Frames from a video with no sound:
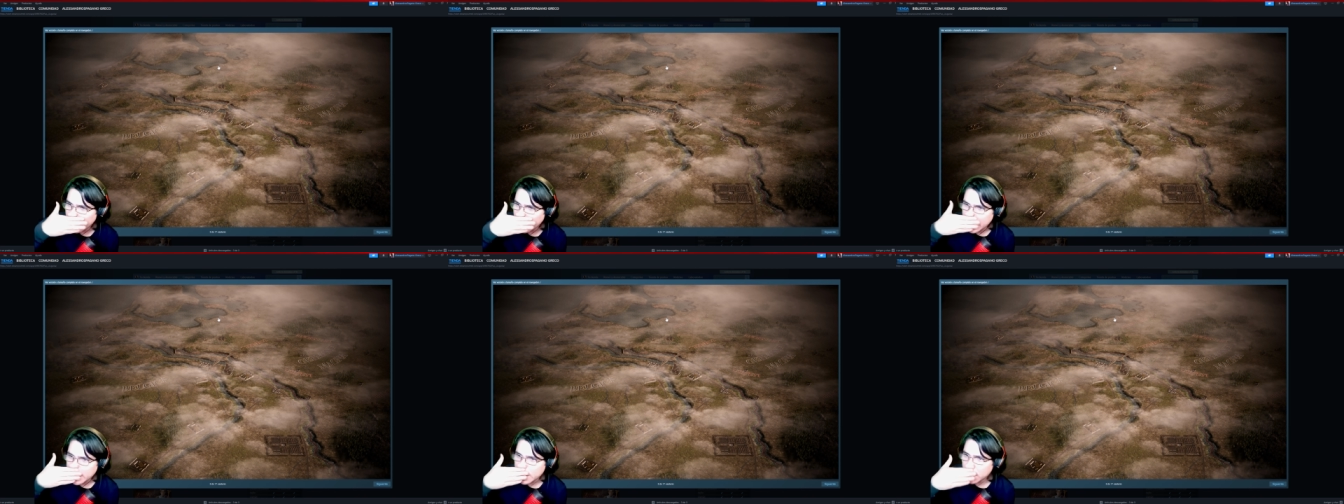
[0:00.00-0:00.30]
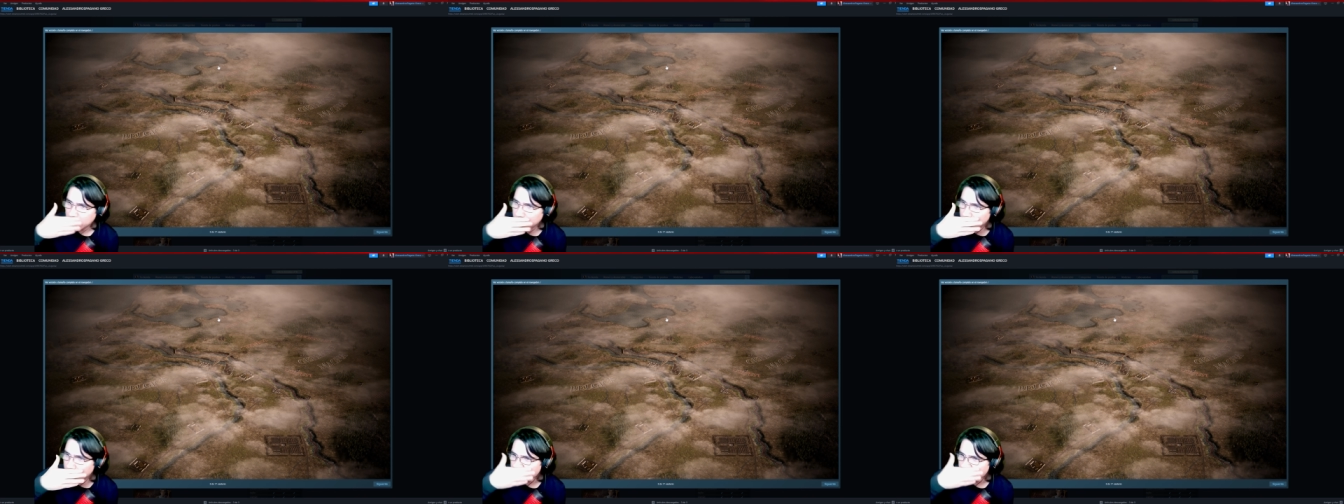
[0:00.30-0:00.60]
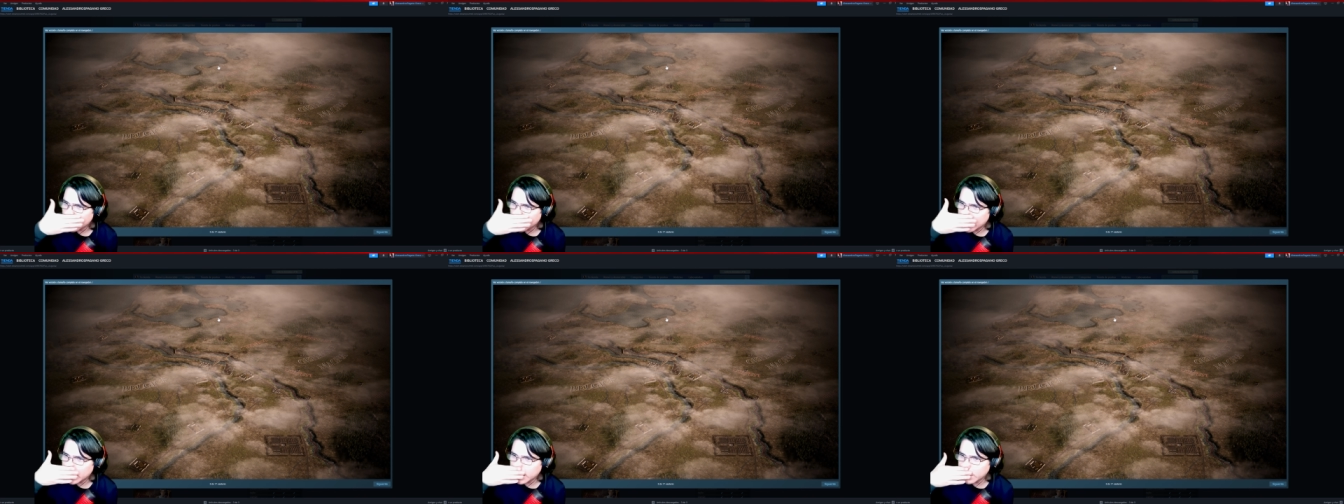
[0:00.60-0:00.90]
los
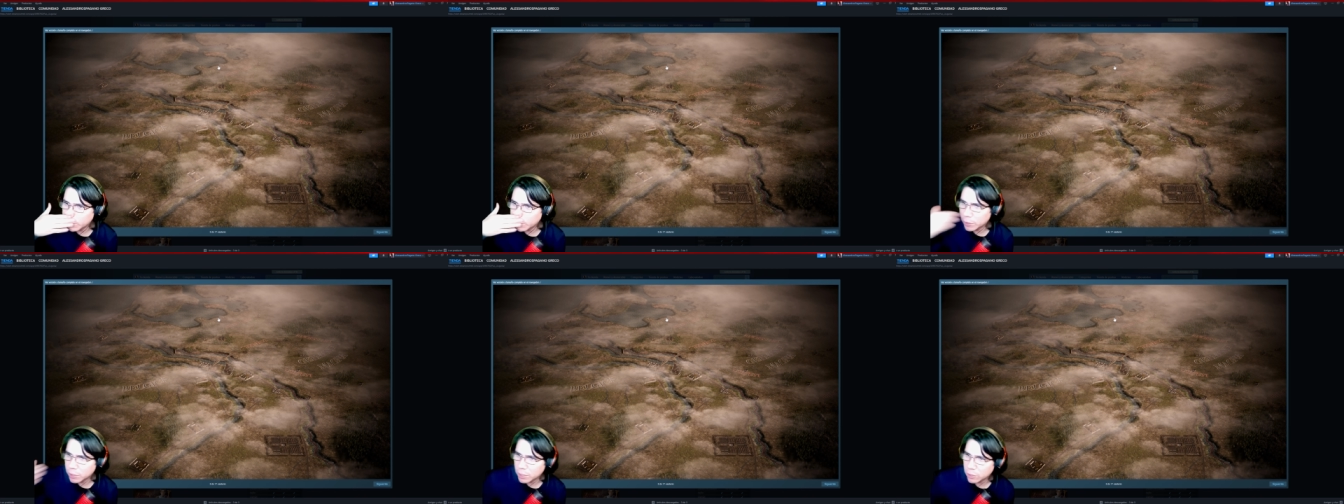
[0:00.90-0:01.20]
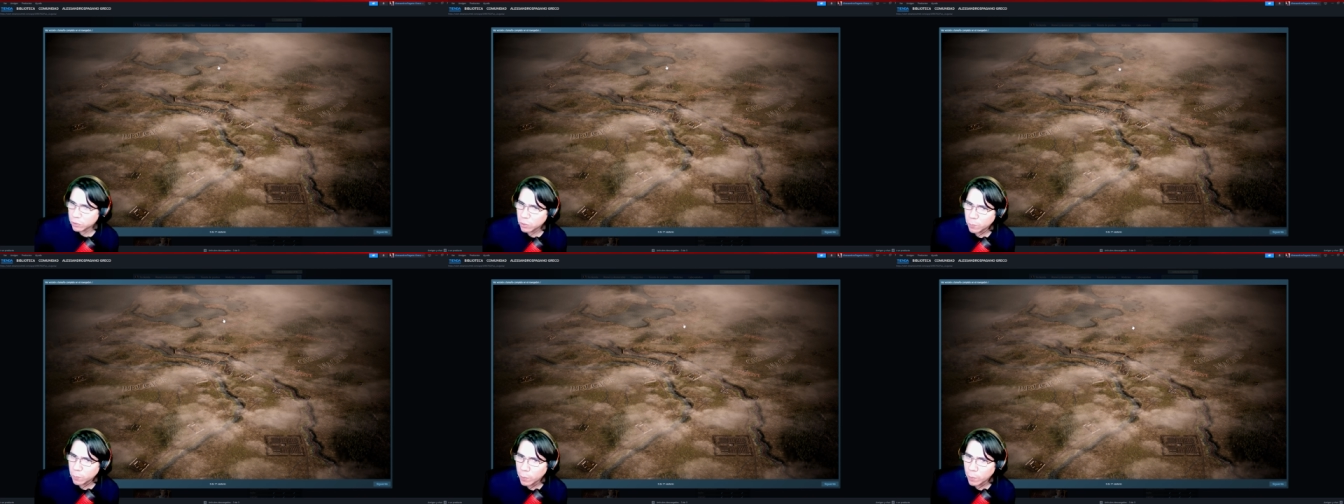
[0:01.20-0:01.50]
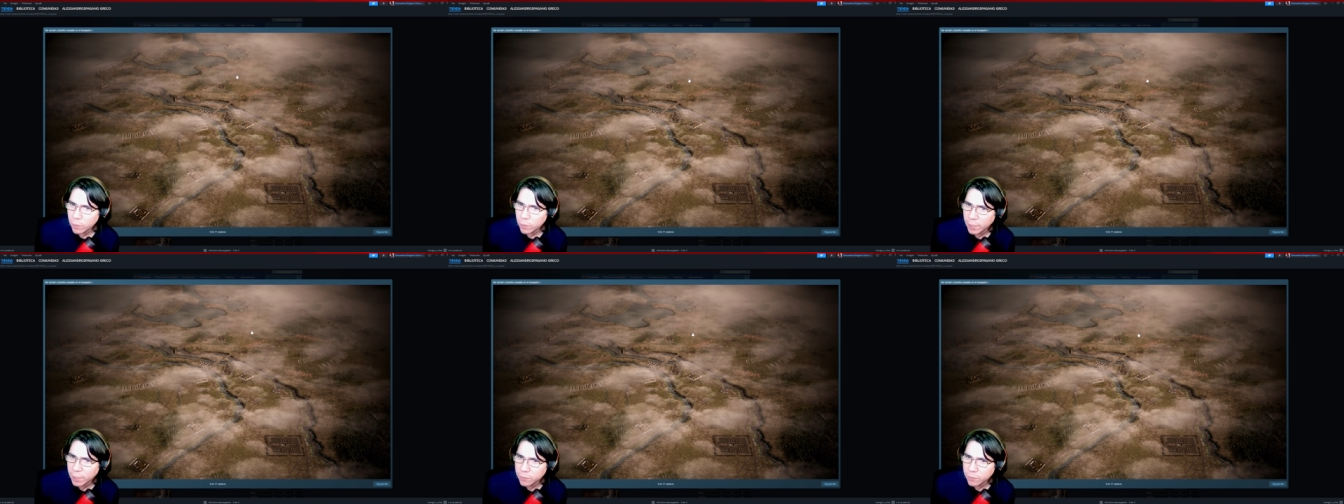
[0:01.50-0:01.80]
bueno, y otros
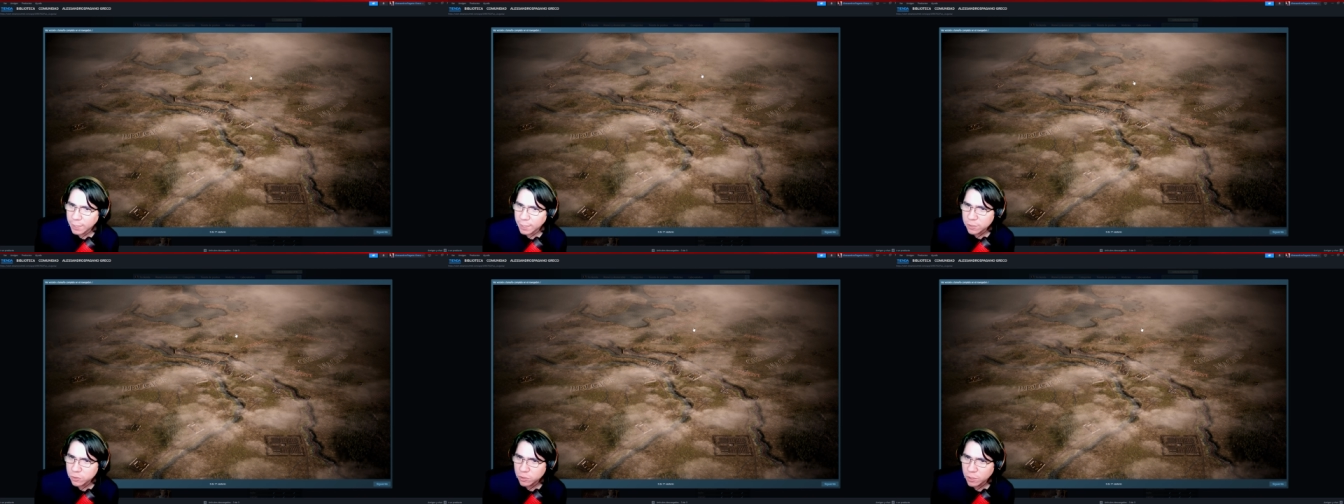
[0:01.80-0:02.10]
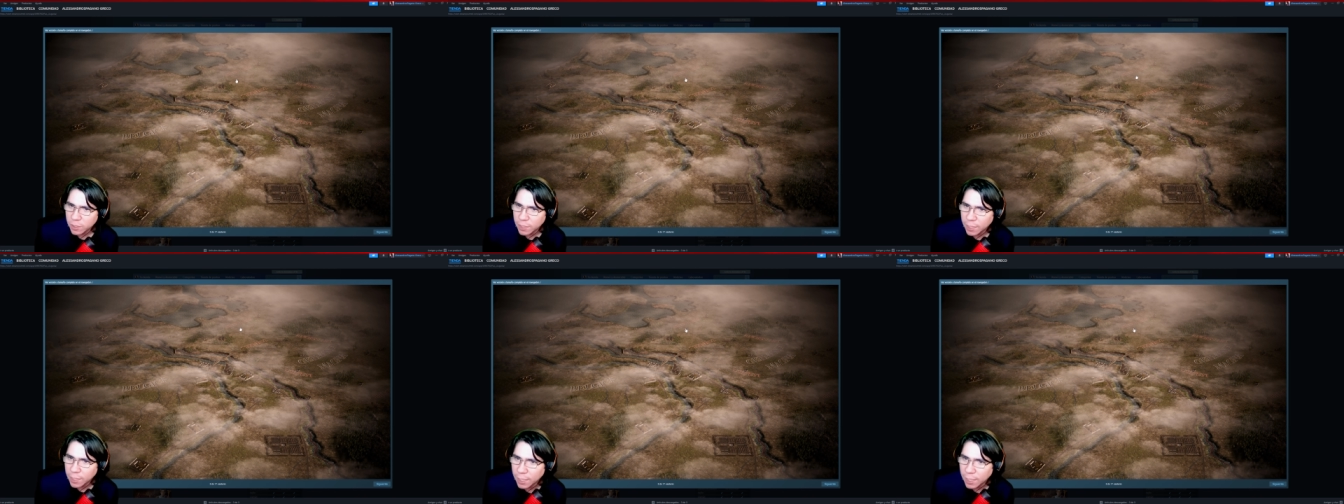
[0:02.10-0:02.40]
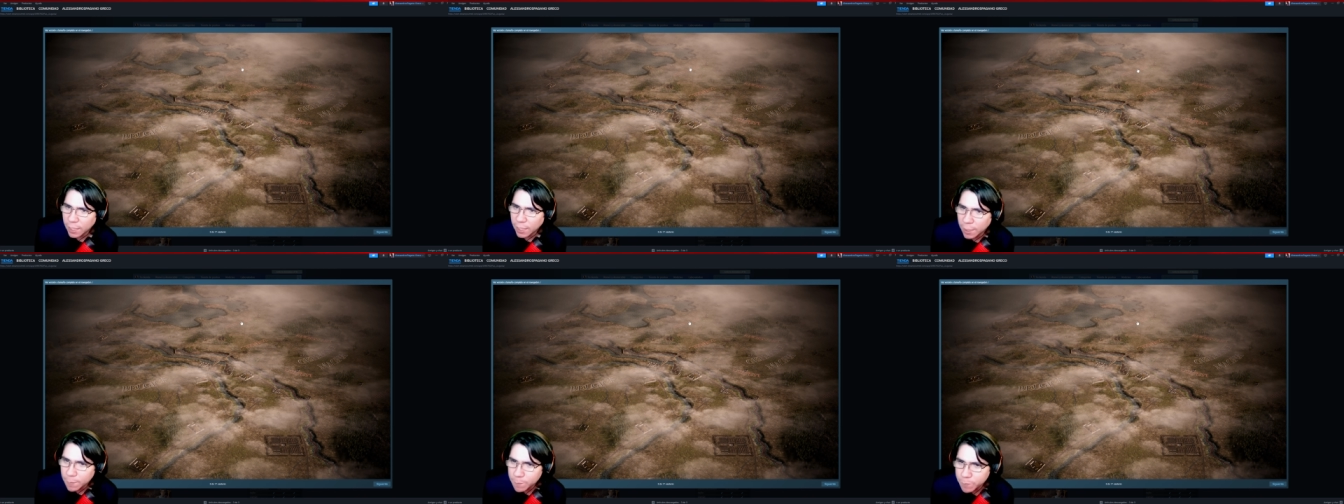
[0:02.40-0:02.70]
pueblos que no alcanzo
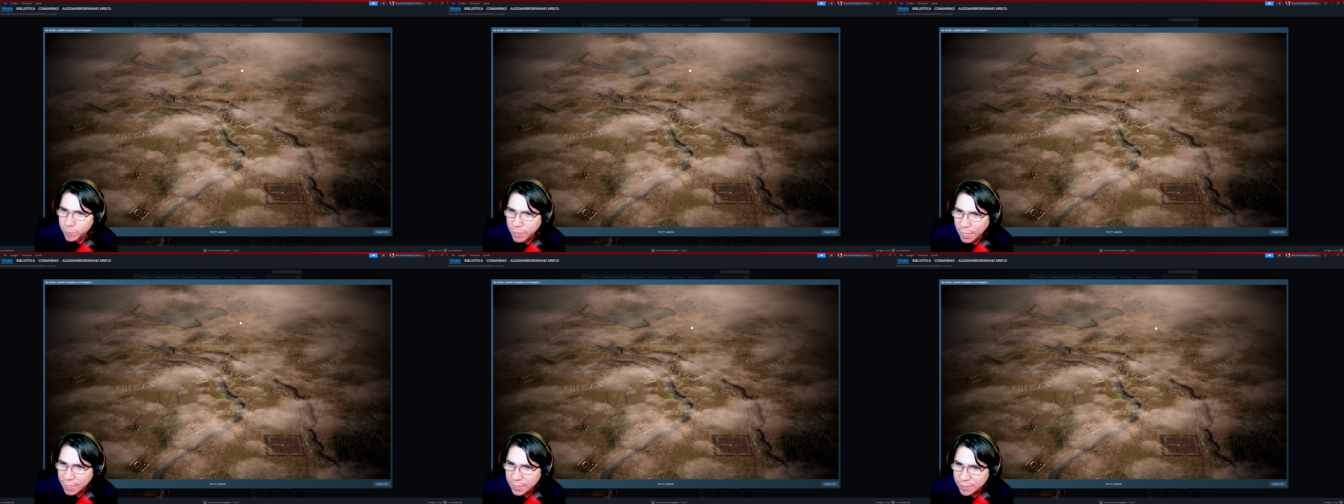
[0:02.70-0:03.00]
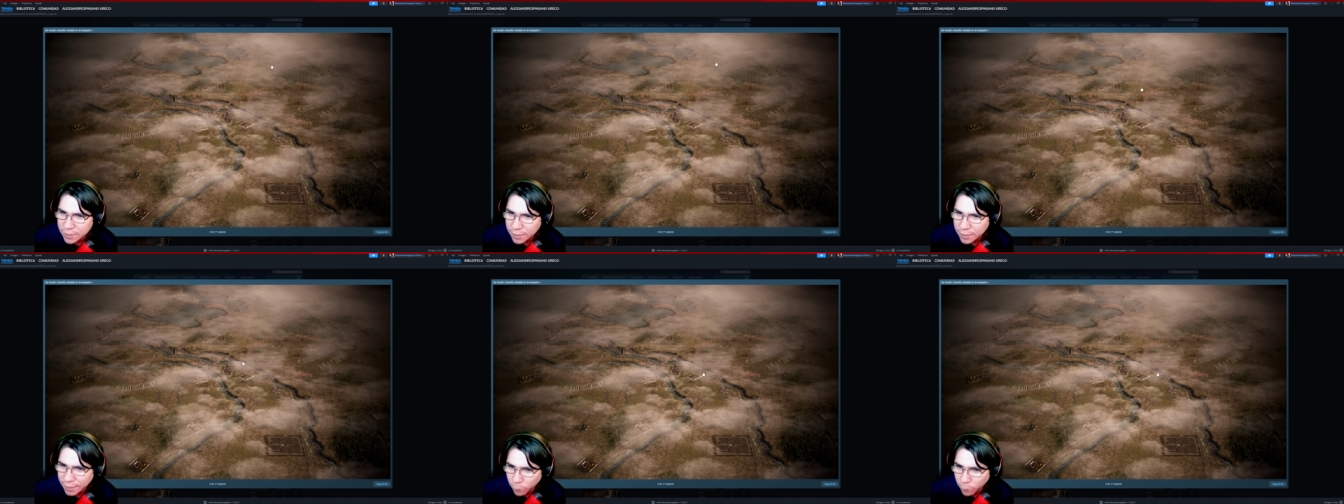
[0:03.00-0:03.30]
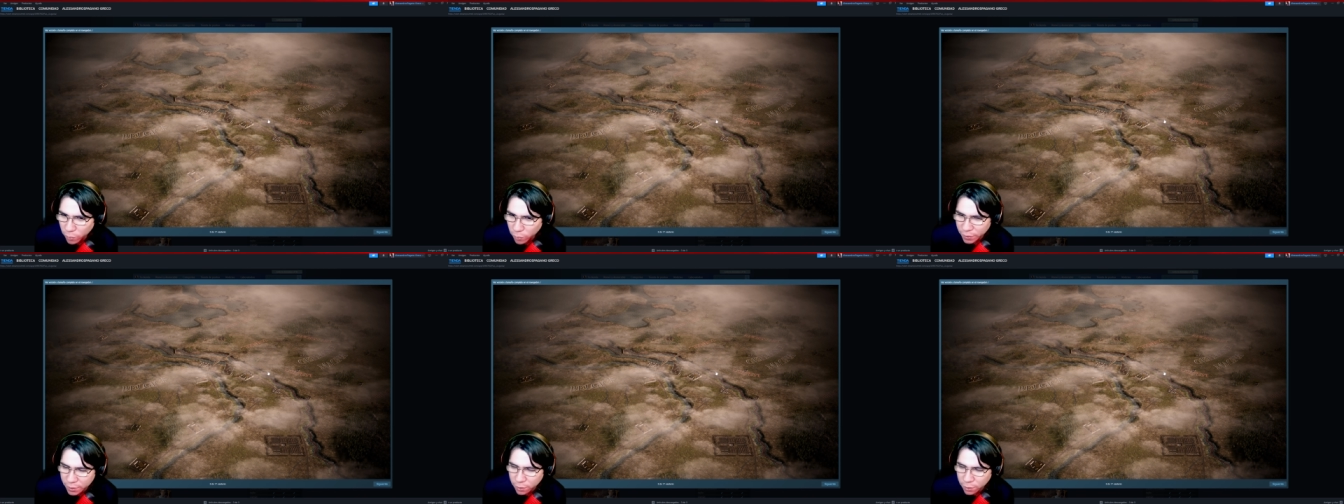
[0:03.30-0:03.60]
a, distinguir muy
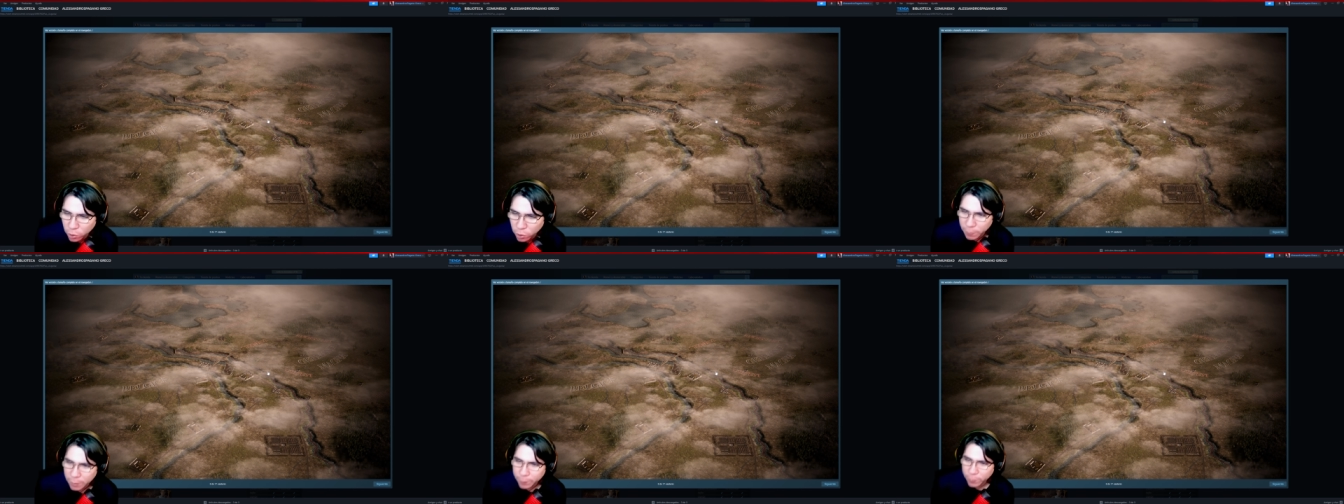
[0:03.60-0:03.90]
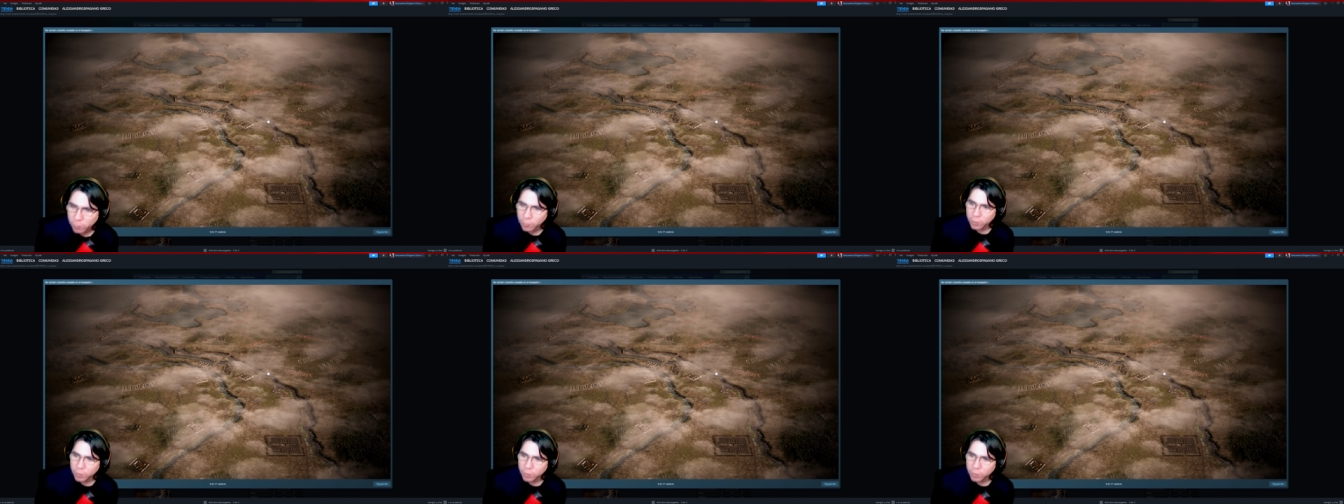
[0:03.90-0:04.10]
bien el nombre, pero bueno,